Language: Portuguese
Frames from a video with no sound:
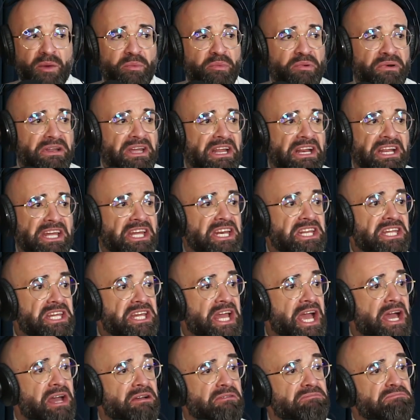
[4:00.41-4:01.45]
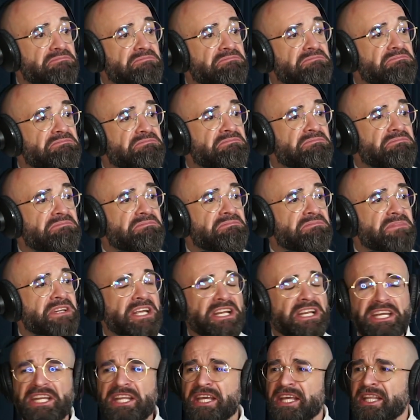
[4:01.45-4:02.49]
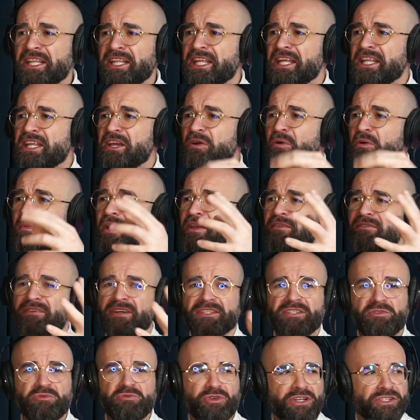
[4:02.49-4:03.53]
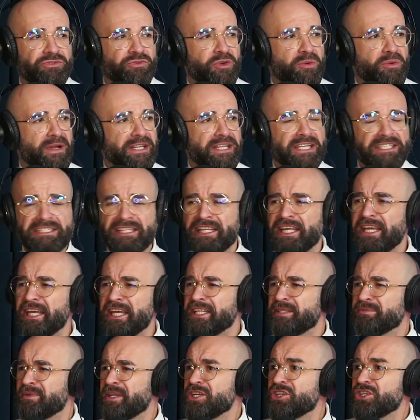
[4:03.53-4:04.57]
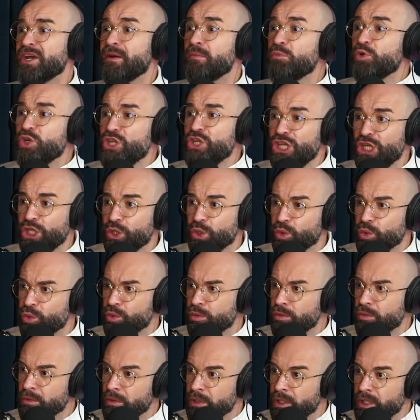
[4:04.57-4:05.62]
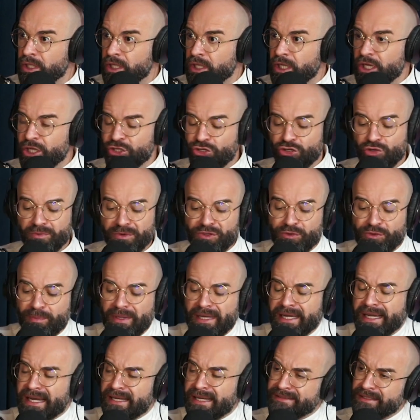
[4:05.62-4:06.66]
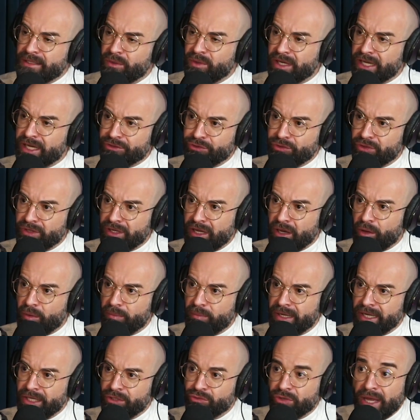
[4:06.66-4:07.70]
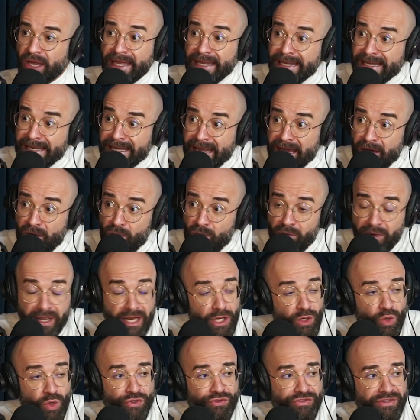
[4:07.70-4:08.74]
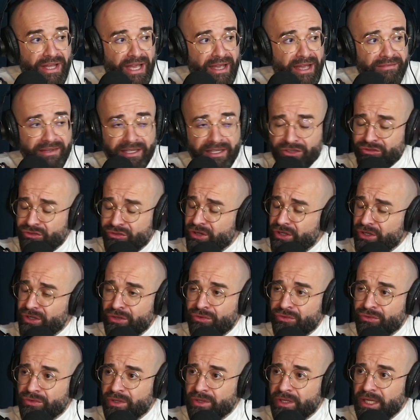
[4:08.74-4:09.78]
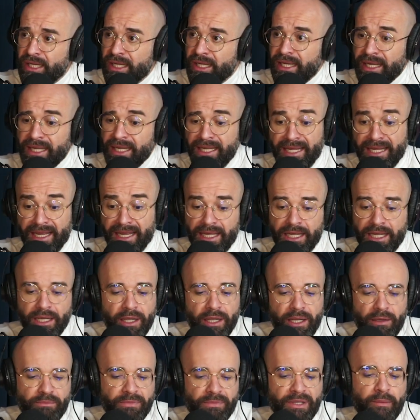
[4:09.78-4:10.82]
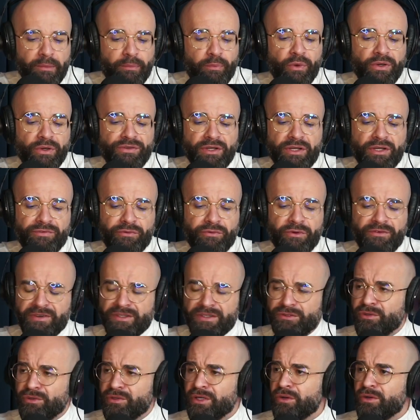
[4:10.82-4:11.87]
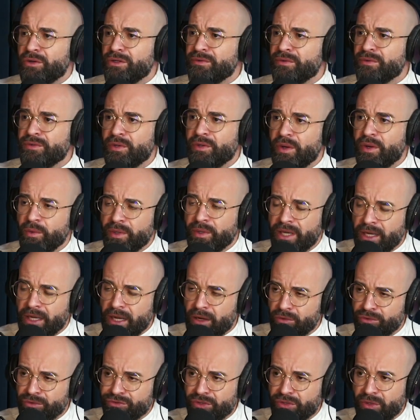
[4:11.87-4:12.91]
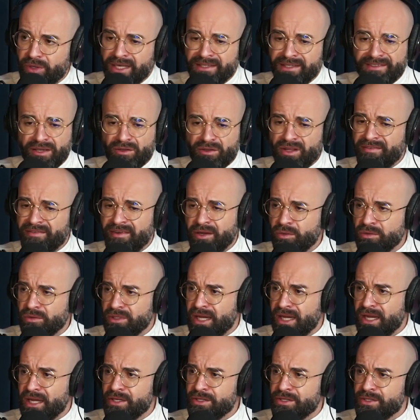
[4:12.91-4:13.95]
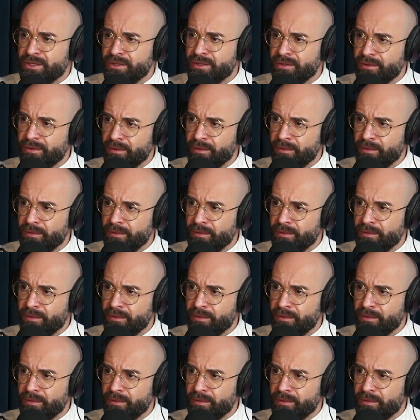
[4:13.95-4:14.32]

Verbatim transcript: Porque ele queria. Ele queria entender como é que faziam as formadas letras, porque achava bonito. Tinha uma explicação racional para isso? Não, ele gostava, era só isso. E aí, depois ele foi fazer outra coisa, o que, que aconteceu? Ele saiu da faculdade.